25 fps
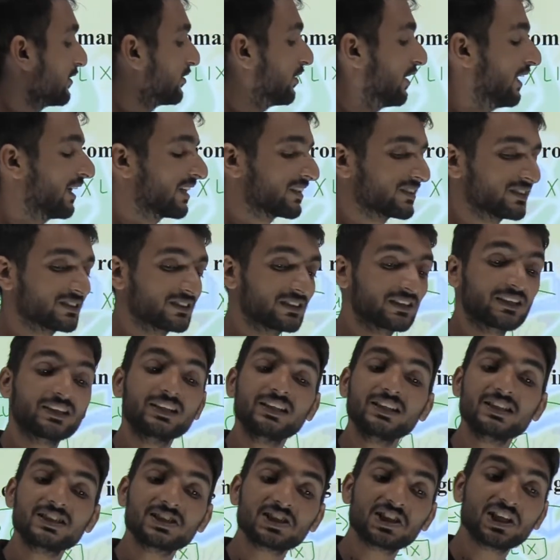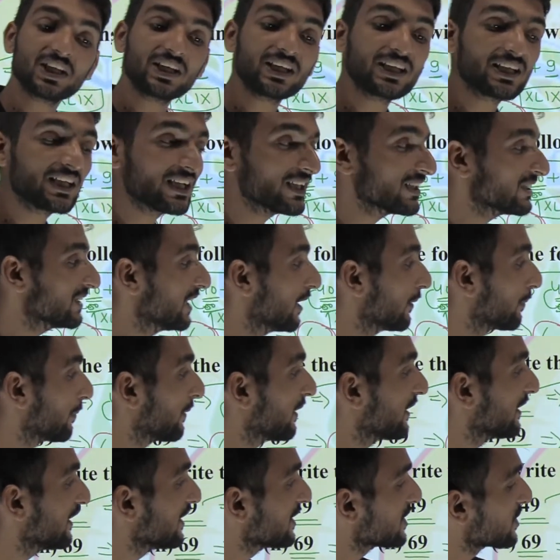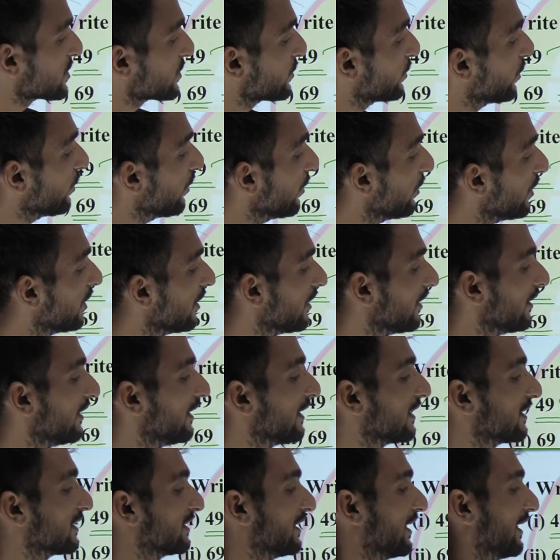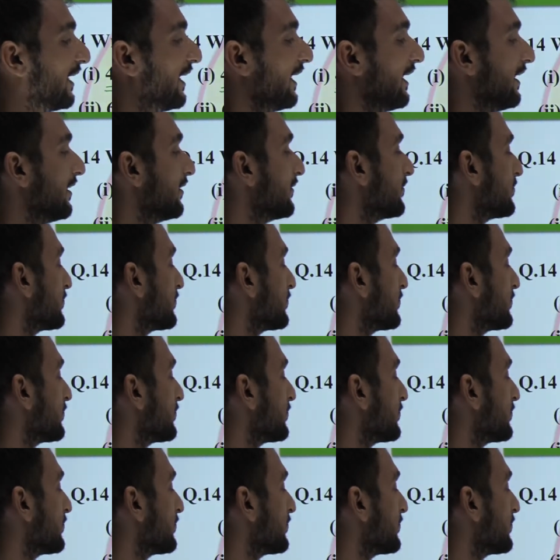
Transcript: तो अक्स इस तरीके से अपन इसको लिखते हैं